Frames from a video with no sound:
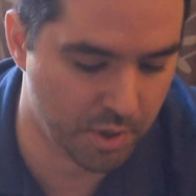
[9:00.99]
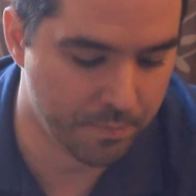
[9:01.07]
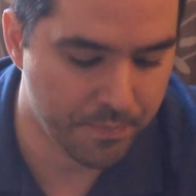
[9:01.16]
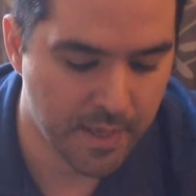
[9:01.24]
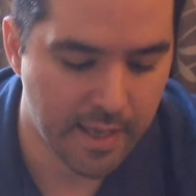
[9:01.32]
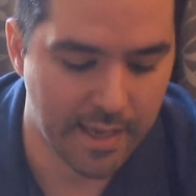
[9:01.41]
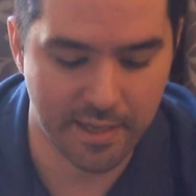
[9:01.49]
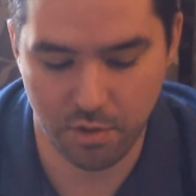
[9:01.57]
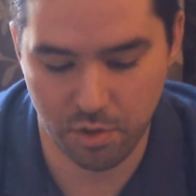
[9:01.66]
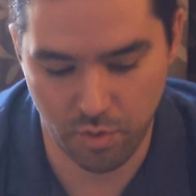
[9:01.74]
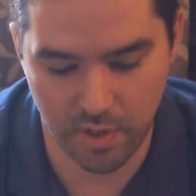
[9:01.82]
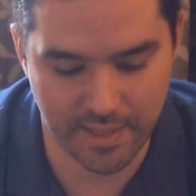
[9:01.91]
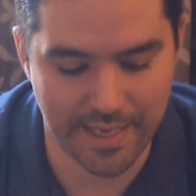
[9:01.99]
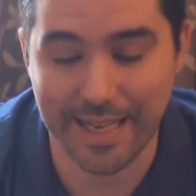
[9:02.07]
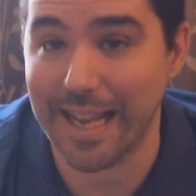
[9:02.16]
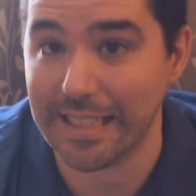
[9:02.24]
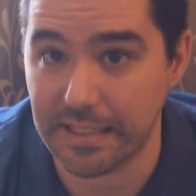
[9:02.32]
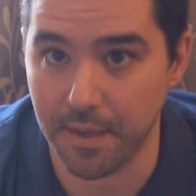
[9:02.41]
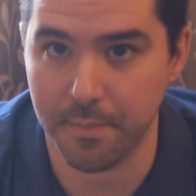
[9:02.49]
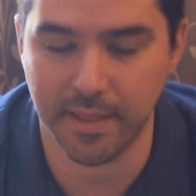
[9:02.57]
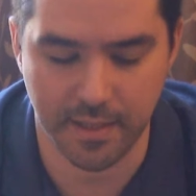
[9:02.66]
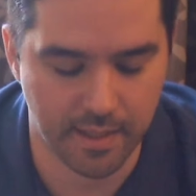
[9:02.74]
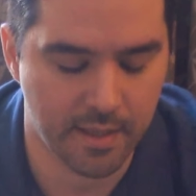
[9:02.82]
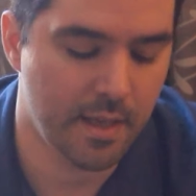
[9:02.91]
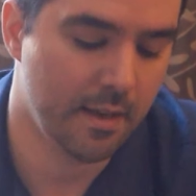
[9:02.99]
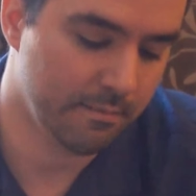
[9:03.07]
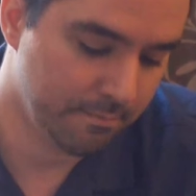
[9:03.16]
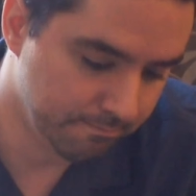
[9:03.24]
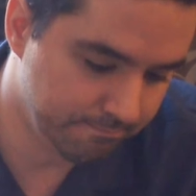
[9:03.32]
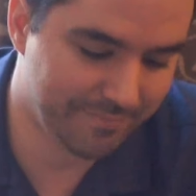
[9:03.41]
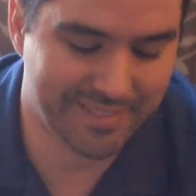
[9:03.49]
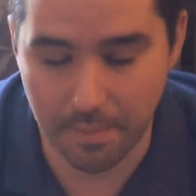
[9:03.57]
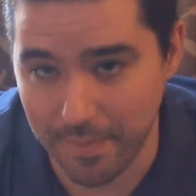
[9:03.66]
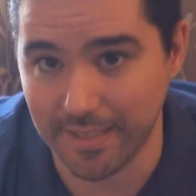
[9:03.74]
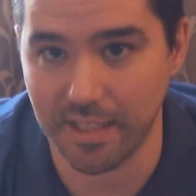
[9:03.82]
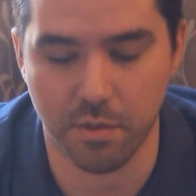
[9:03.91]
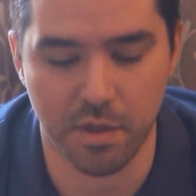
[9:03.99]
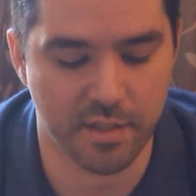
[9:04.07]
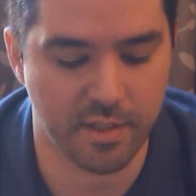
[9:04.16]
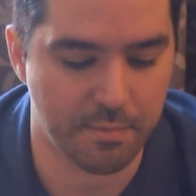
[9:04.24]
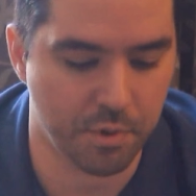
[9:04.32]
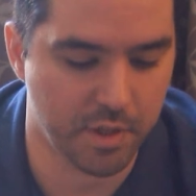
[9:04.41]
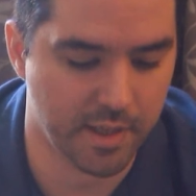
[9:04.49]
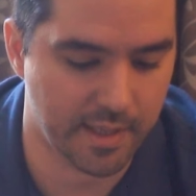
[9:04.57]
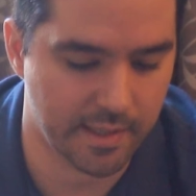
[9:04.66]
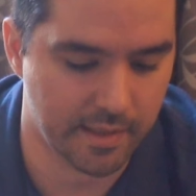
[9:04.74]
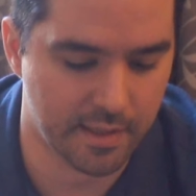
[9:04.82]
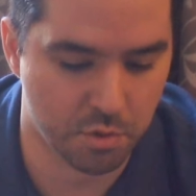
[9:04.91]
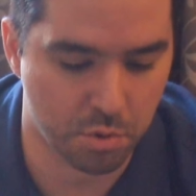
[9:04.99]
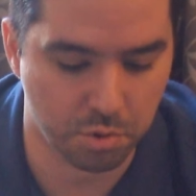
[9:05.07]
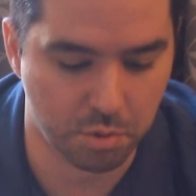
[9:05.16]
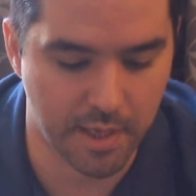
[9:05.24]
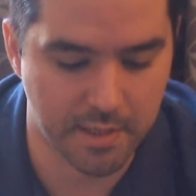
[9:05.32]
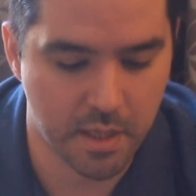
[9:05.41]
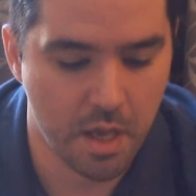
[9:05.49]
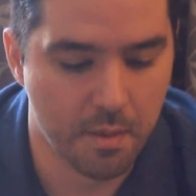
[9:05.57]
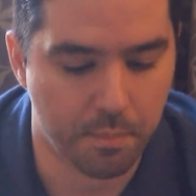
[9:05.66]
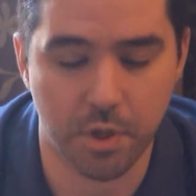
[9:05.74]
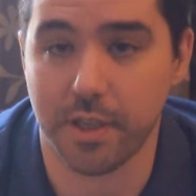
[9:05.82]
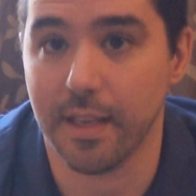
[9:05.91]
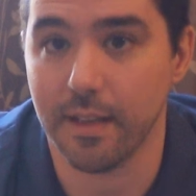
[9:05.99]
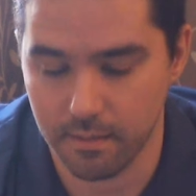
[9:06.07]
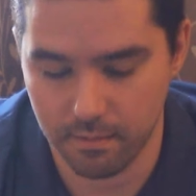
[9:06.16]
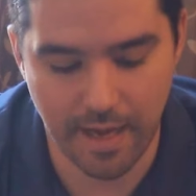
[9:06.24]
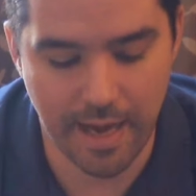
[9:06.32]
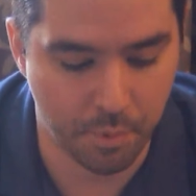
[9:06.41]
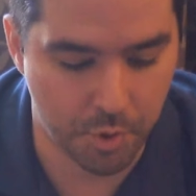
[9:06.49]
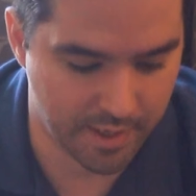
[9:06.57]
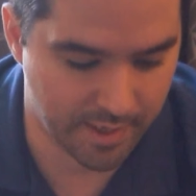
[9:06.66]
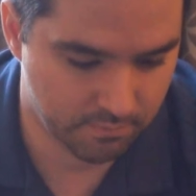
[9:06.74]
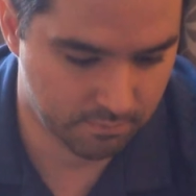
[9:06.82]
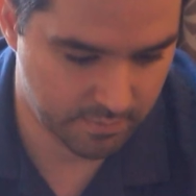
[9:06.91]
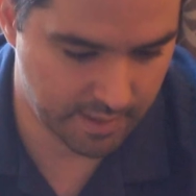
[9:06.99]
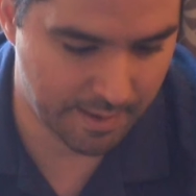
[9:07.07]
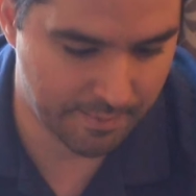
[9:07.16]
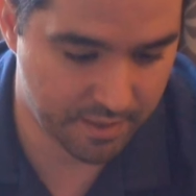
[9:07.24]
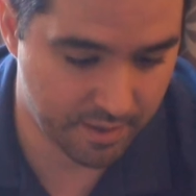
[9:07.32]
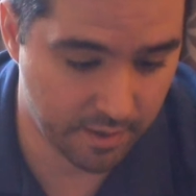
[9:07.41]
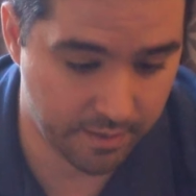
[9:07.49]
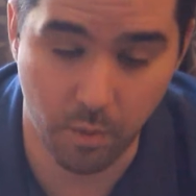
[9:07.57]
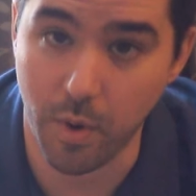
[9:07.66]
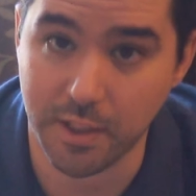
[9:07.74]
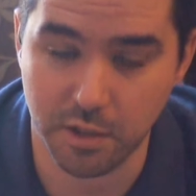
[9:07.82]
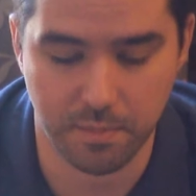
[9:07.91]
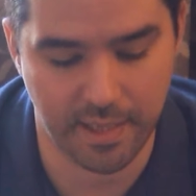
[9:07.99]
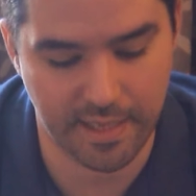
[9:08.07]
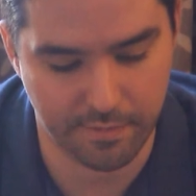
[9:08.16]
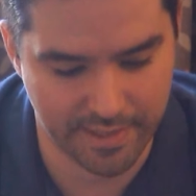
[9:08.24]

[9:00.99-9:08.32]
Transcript: Bueno, esto suele ser relativamente temático en este tipo de, estructuras porque apoya el avance de C4, ¿vale?